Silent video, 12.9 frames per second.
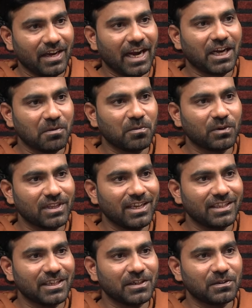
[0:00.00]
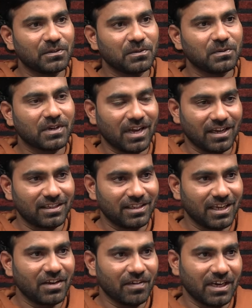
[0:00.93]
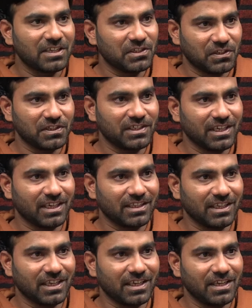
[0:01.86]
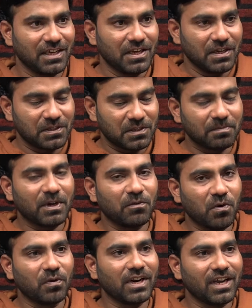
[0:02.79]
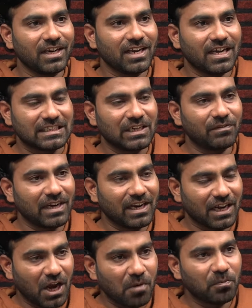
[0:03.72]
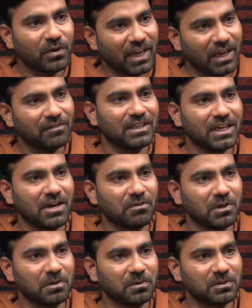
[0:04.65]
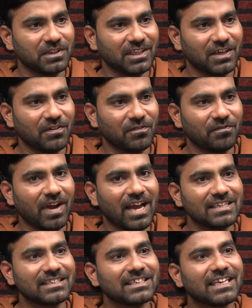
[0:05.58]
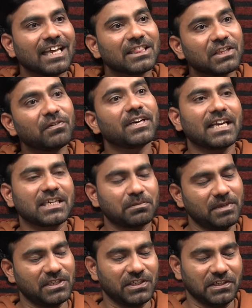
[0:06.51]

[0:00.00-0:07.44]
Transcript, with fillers: ఏట మొదలైందంటూ కార్తికేయ వెల్లడించడం జరిగింది సో మరి ఓవరాల్గా అసలు వీళ్ళ కాంబో ఏ విధంగా ఉండబోతుంది ఫ్యాన్స్ ఎంతవరకు ఎక్స్పెక్ట్